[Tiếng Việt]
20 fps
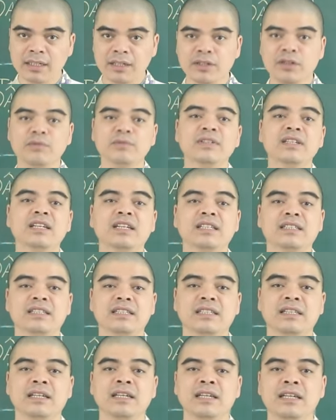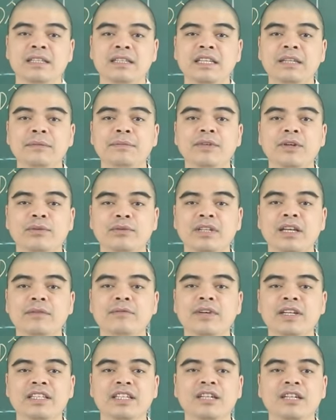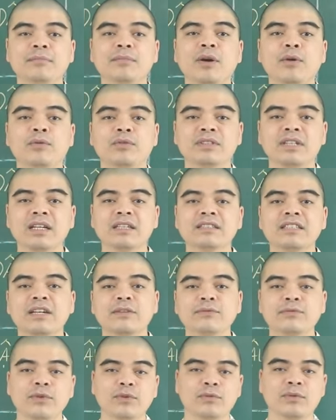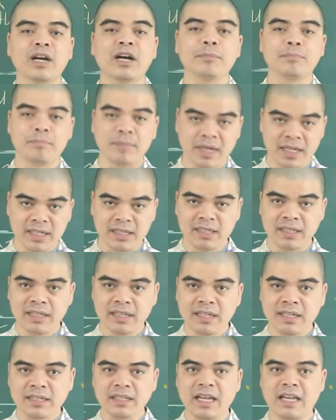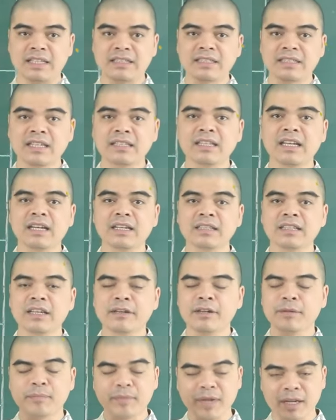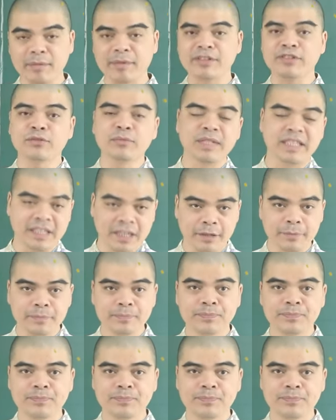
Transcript: cũng như là gì tìm hiểu thêm về những màu sắc trang phục hợp mệnh để gia tăng thêm cái may mắn cho mình nhé.